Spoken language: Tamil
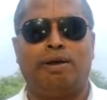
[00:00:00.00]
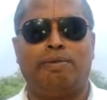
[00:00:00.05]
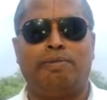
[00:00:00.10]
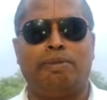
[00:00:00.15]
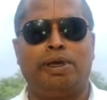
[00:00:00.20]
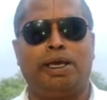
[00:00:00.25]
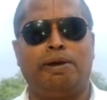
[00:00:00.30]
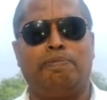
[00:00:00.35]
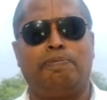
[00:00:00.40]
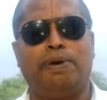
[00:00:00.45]

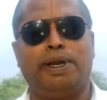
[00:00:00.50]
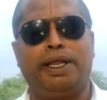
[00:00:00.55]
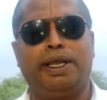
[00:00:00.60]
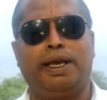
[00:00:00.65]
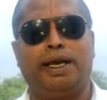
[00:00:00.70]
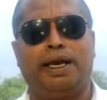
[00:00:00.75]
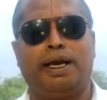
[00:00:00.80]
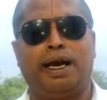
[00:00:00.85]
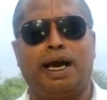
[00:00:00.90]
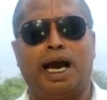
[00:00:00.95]
மிகப்பெரிய
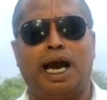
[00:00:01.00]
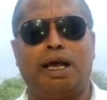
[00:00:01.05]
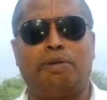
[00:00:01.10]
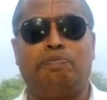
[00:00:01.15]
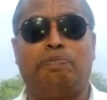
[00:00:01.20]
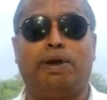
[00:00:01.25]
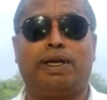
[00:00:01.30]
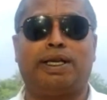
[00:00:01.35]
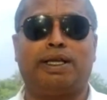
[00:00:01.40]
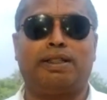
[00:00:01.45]

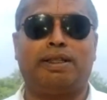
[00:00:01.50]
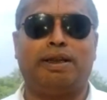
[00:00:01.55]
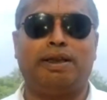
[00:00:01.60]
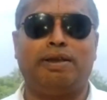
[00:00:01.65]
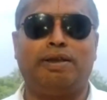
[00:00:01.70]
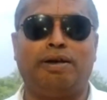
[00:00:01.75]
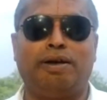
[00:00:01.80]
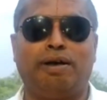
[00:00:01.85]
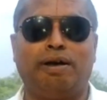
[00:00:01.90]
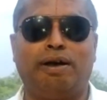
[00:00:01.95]

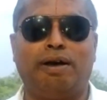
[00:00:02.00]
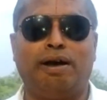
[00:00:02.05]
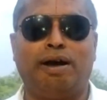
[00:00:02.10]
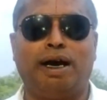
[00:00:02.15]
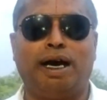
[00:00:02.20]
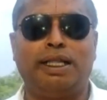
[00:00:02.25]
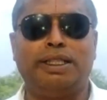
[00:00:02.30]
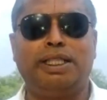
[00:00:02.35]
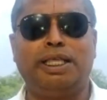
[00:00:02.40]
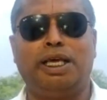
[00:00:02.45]
ஆர்ப்பாட்டத்திலையும்
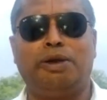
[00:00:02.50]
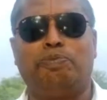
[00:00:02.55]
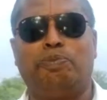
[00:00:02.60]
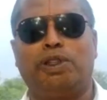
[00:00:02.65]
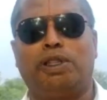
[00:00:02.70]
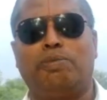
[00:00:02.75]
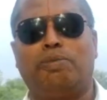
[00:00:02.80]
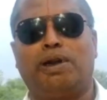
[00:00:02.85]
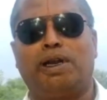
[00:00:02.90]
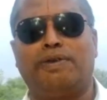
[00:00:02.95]
அதி
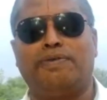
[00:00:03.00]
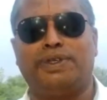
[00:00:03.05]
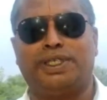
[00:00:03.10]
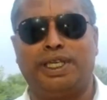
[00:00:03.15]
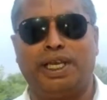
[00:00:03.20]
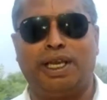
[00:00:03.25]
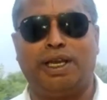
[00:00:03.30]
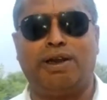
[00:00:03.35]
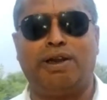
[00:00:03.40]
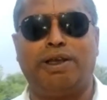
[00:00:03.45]
அற்புதமான
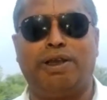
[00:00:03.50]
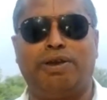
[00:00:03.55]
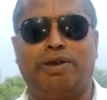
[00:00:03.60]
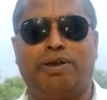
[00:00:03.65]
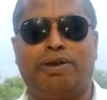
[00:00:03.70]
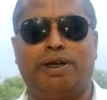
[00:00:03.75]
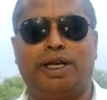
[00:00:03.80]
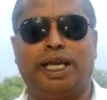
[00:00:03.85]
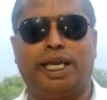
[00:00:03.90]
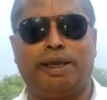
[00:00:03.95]

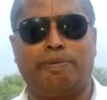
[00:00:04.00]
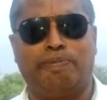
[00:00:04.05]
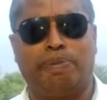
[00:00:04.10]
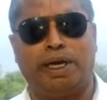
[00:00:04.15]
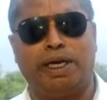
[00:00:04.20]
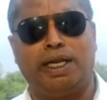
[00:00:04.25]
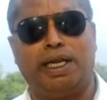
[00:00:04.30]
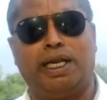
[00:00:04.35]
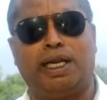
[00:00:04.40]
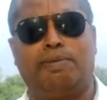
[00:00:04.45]
விஷயங்களையும் இன்றைக்கி
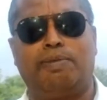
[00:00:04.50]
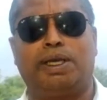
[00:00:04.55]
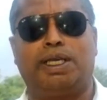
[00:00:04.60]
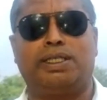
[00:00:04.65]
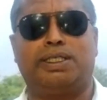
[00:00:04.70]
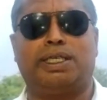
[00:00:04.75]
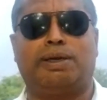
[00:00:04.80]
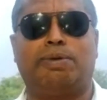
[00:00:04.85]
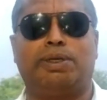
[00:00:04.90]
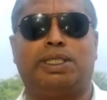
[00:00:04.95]
பெண்கள்
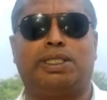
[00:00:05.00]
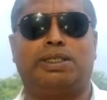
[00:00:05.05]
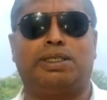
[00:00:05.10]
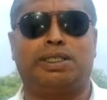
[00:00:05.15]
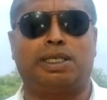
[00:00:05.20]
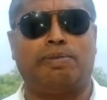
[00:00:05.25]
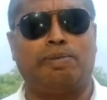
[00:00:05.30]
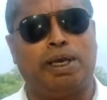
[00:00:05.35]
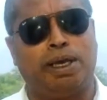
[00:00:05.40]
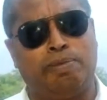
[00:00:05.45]
நமக்கு சம
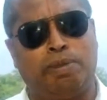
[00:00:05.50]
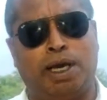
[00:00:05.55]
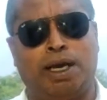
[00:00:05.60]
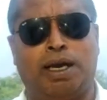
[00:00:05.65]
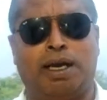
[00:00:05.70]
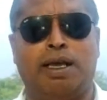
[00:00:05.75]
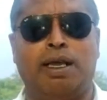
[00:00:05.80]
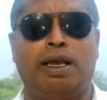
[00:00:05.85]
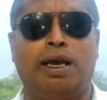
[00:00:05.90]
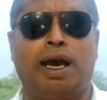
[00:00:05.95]

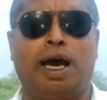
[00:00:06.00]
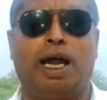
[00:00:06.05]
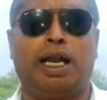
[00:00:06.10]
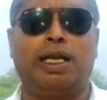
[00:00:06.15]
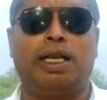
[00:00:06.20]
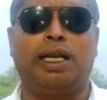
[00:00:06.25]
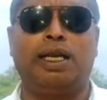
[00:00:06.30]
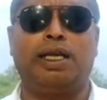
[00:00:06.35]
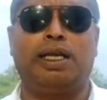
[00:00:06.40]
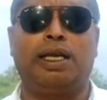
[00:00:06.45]
சமயமாக
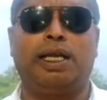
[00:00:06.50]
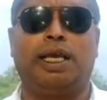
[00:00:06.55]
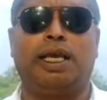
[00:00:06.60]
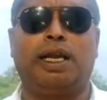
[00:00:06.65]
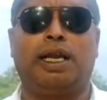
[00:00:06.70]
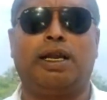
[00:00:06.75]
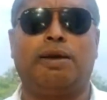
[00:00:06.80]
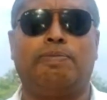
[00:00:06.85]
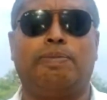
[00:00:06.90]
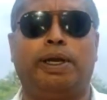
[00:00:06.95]
ஆண்களுக்கு
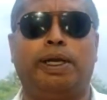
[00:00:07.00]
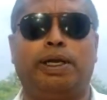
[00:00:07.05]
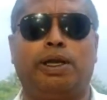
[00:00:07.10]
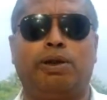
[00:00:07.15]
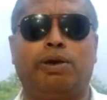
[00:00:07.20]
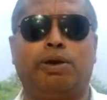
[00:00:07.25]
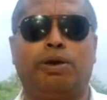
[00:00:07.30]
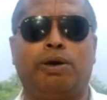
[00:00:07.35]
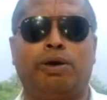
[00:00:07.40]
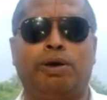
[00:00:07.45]
நிகரான
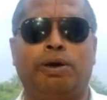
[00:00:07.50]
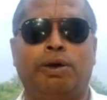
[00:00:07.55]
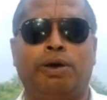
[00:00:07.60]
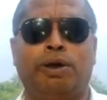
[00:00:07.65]
பெண்களும்